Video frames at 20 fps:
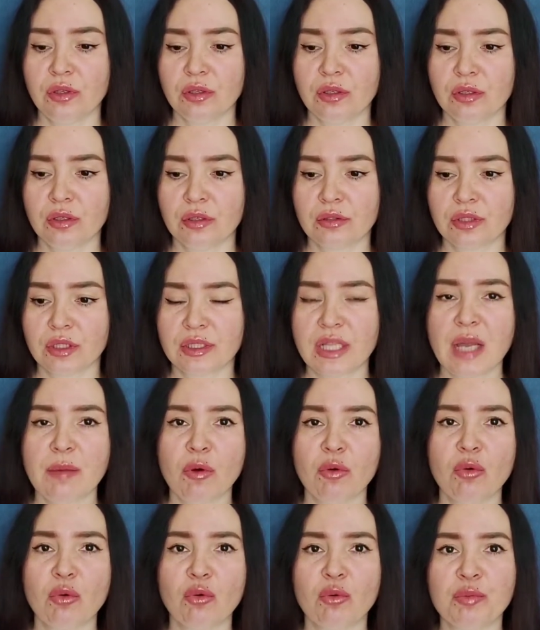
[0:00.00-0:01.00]
Э, тогда я
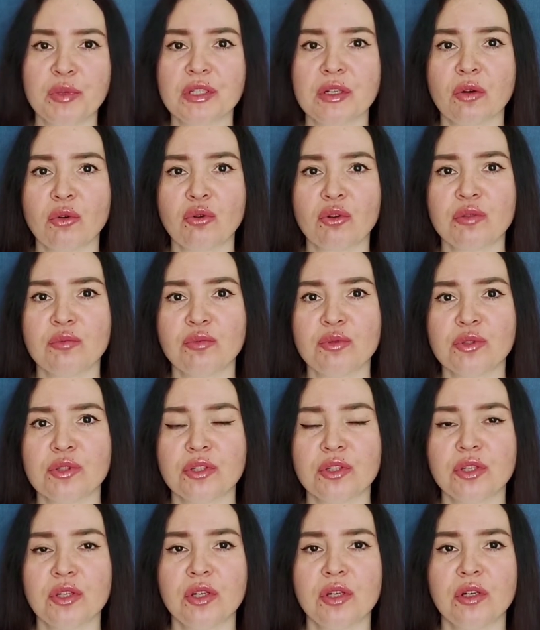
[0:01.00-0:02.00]
могу купить
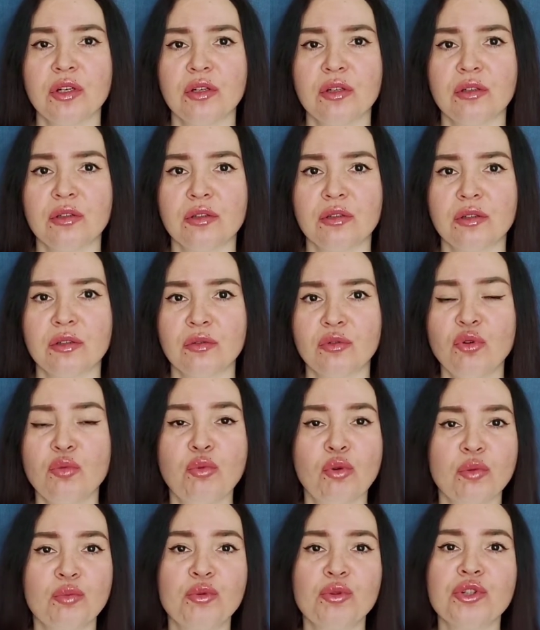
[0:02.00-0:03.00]
какой-нибудь э,
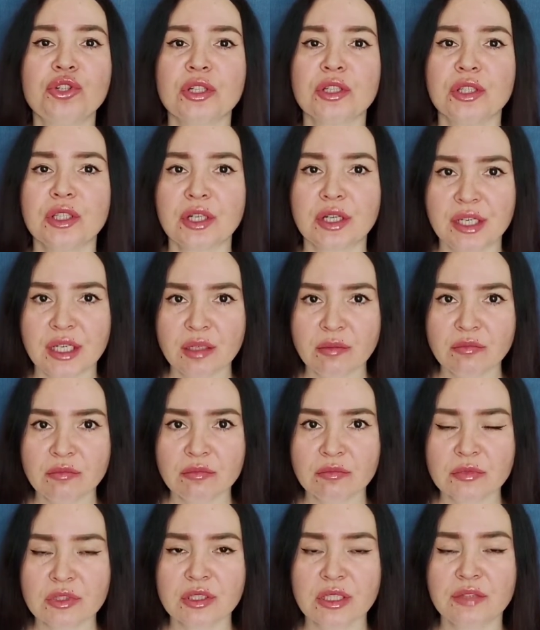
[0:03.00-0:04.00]
любой бюджетный крем
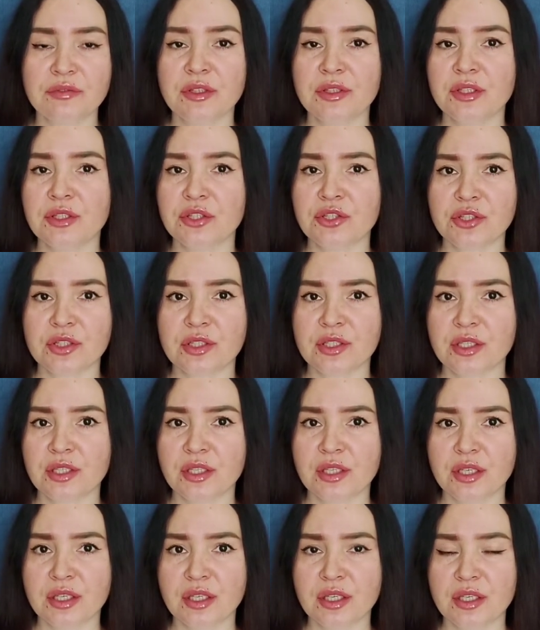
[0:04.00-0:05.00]
за 2000
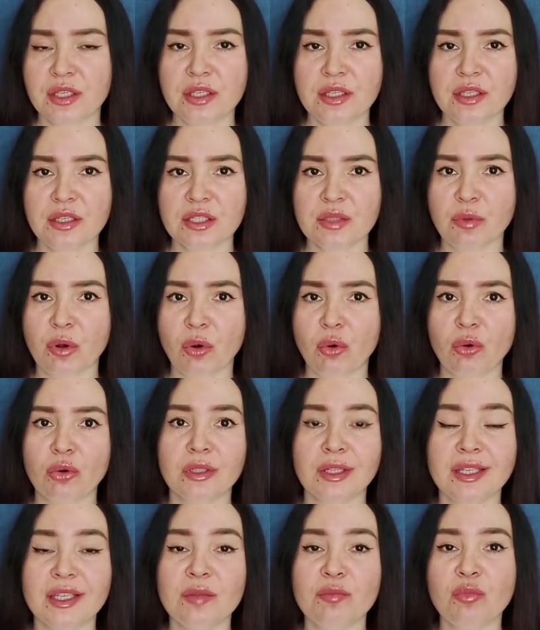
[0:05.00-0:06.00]
тенге и
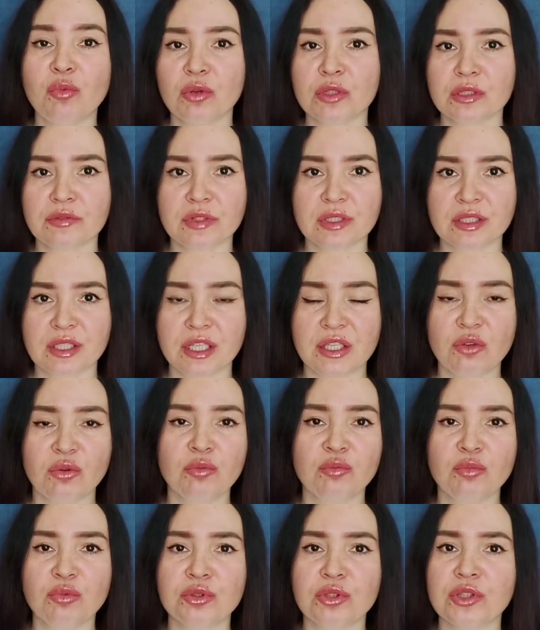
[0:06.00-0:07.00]
спокойно им пользоваться, и
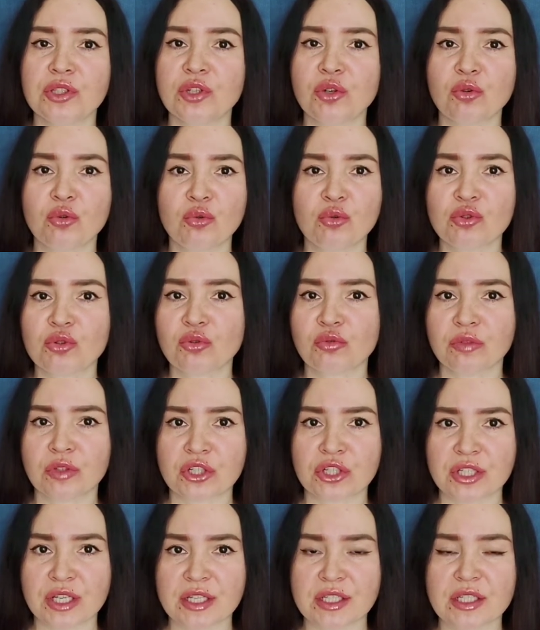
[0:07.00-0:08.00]
он будет не хуже
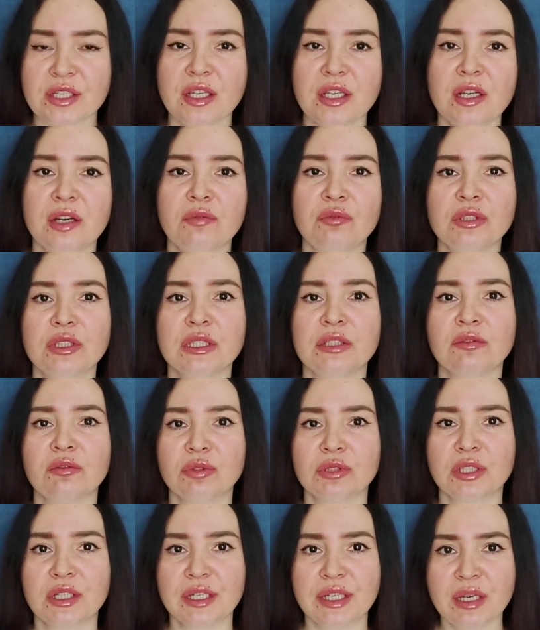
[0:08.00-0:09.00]
увлажнять вот этого
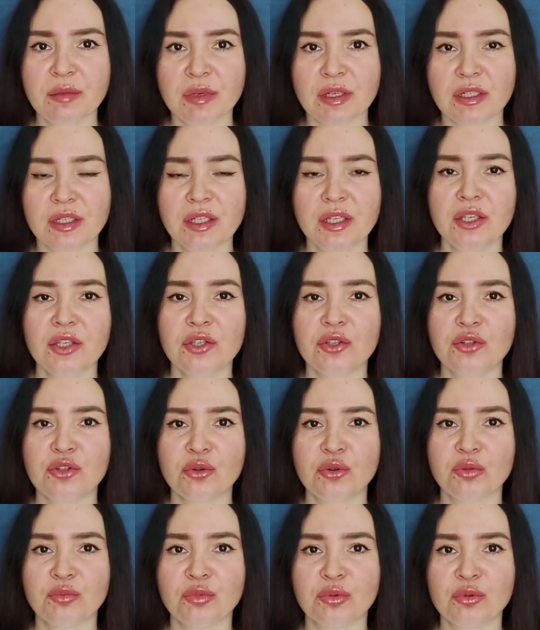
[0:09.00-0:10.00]
вот крема,
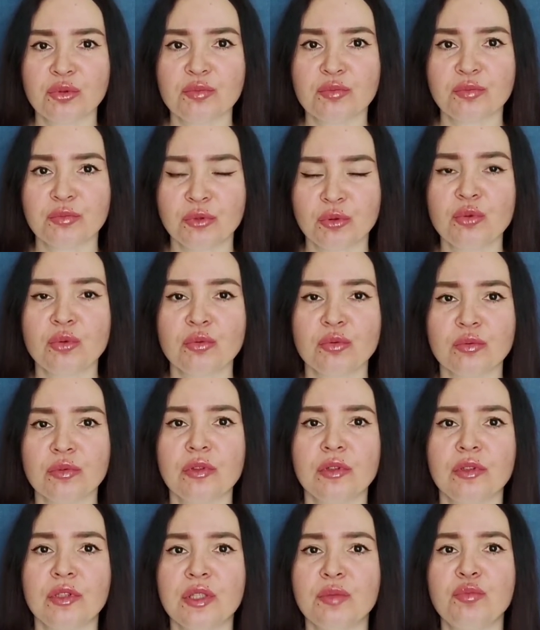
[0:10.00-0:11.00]
еще он плюс, ну,
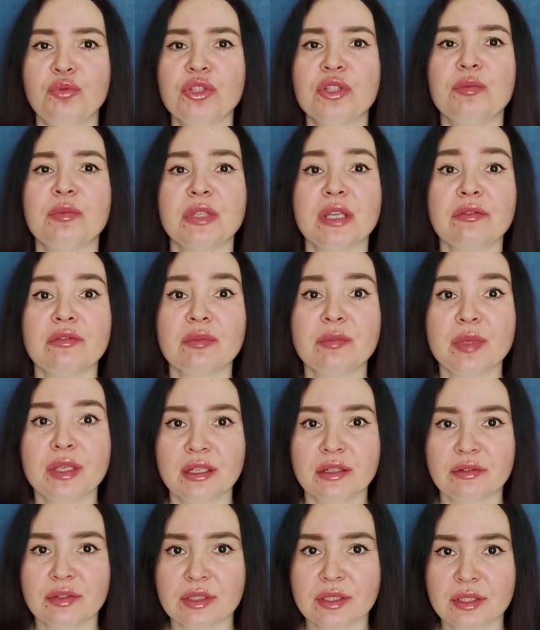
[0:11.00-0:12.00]
не будет меня
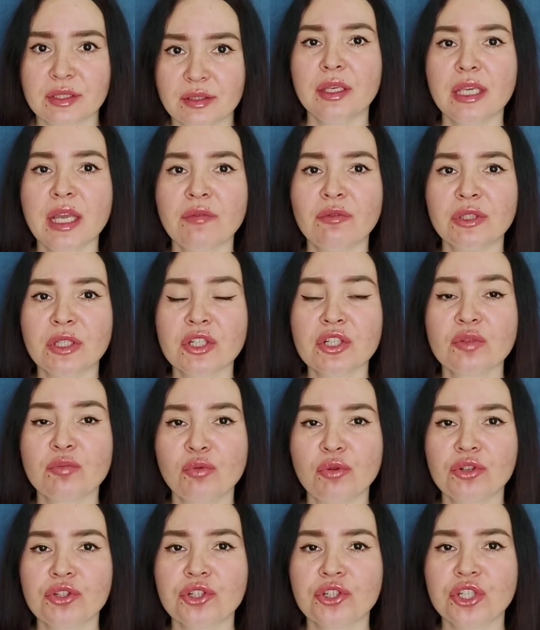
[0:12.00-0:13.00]
выбеливать. И я вот даже
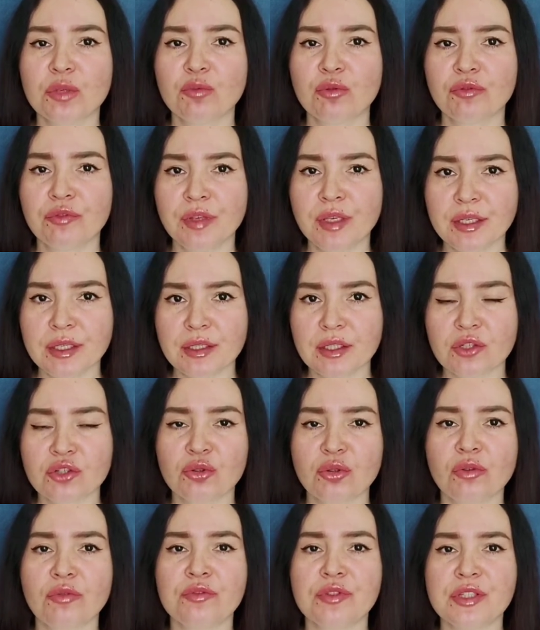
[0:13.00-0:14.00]
больше чем уверена,
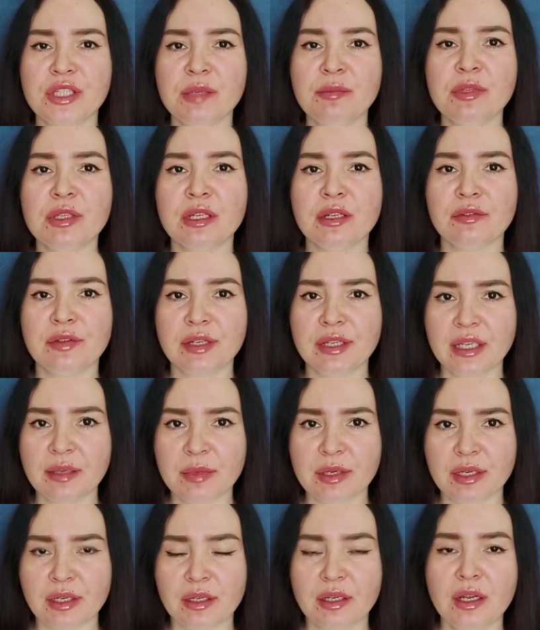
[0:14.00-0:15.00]
что в зимнее
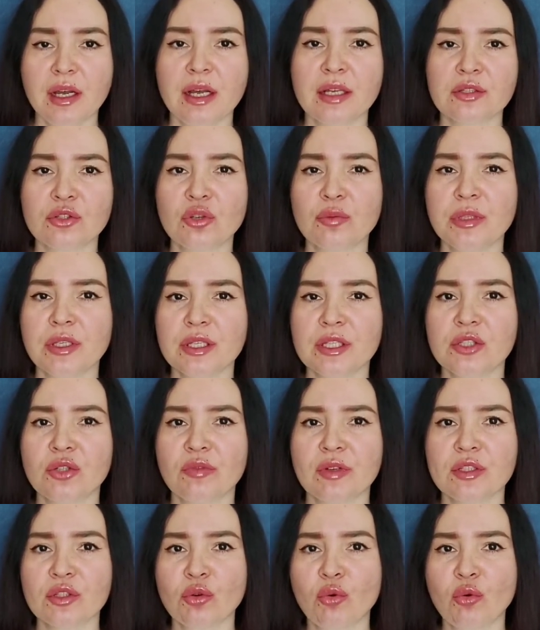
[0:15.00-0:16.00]
время, особенно если
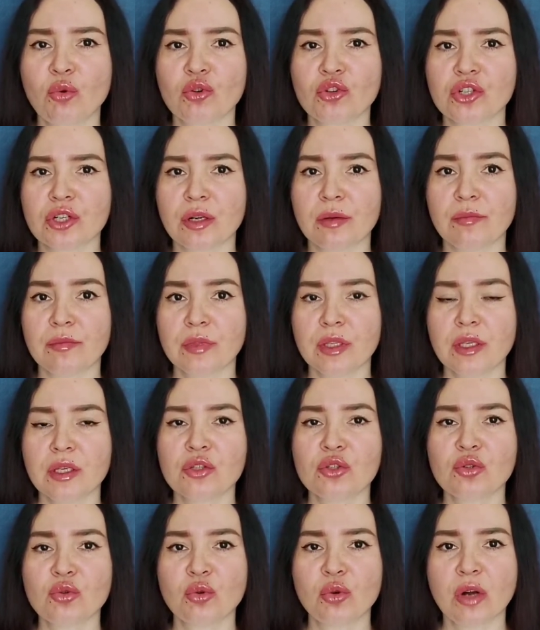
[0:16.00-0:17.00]
у вас кожа
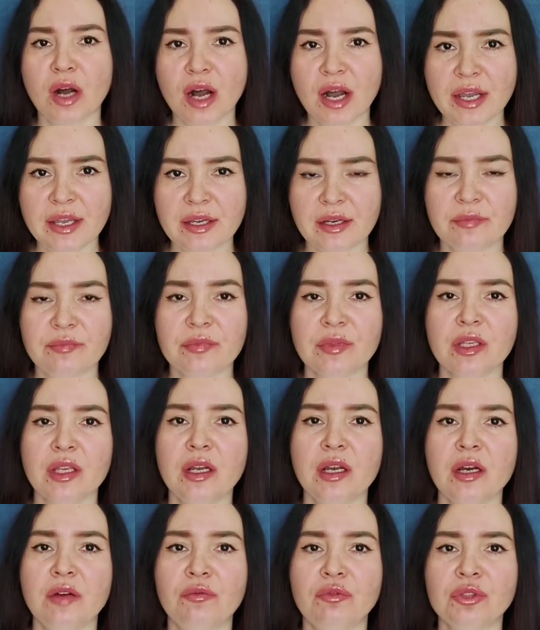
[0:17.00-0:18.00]
сухая,
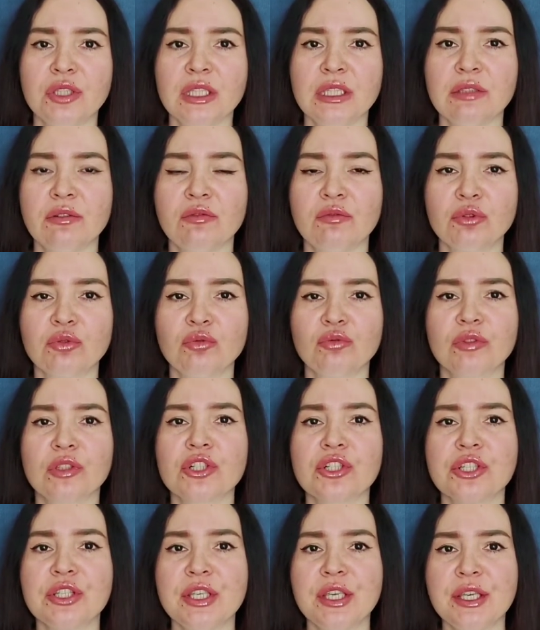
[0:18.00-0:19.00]
вот этого вот
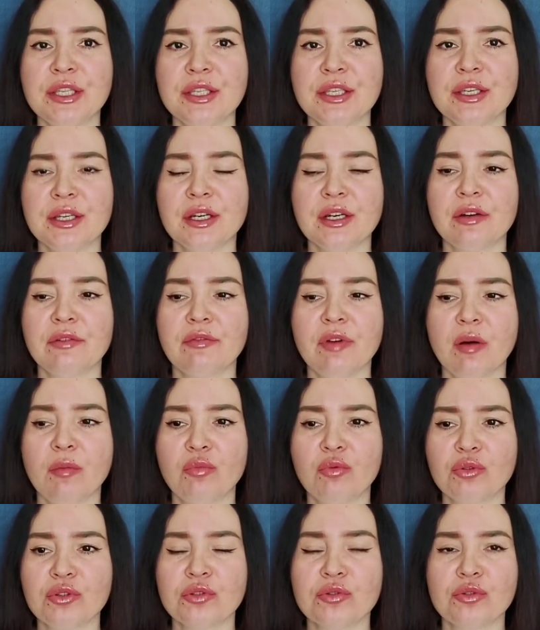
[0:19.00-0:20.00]
увлажнения вам
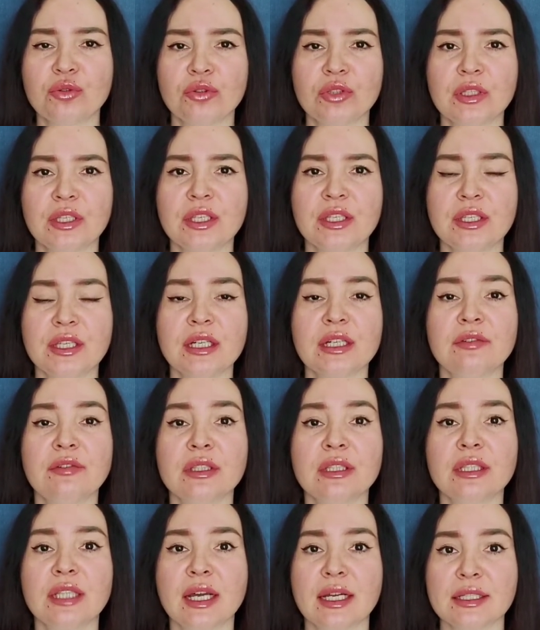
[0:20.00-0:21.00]
будет все-таки не
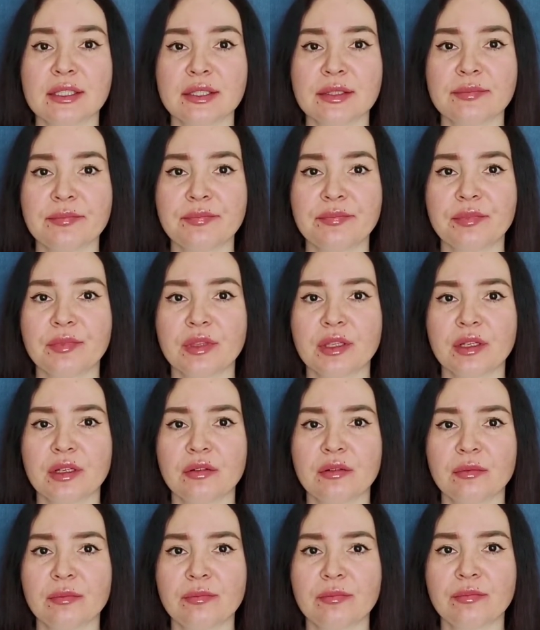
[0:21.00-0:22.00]
хватать.
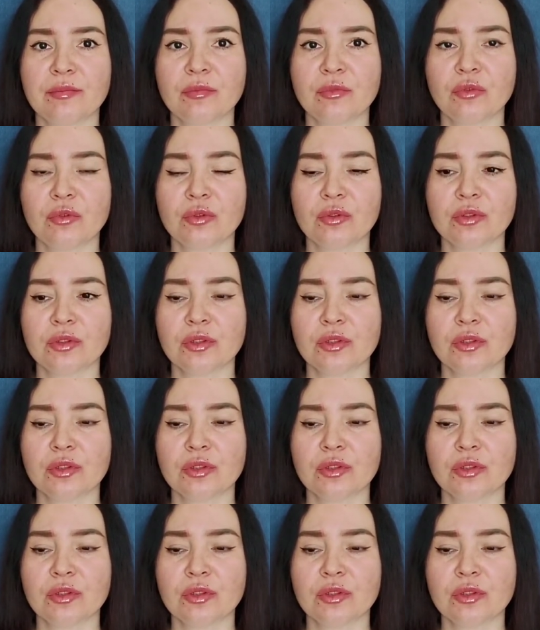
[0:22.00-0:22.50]
Вот.